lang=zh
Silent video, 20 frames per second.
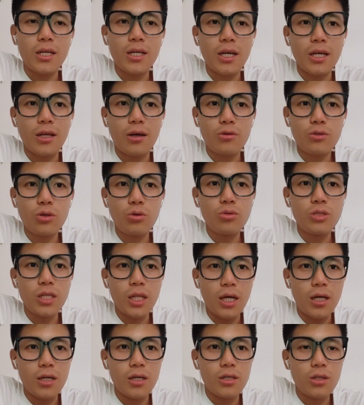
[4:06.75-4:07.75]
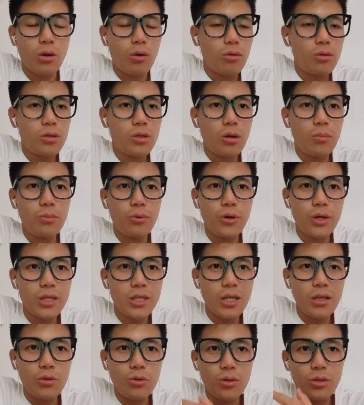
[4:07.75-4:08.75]
给到周琦的合同都不会
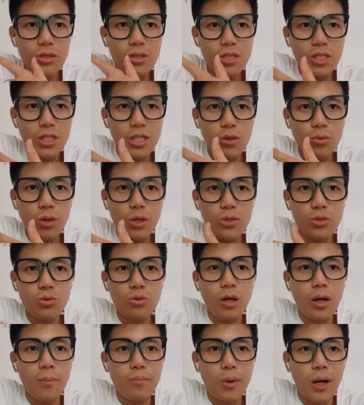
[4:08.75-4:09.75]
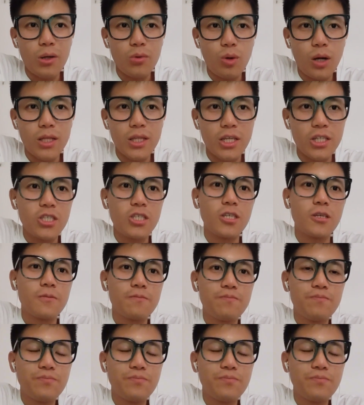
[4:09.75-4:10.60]
低于七位数的百万年薪。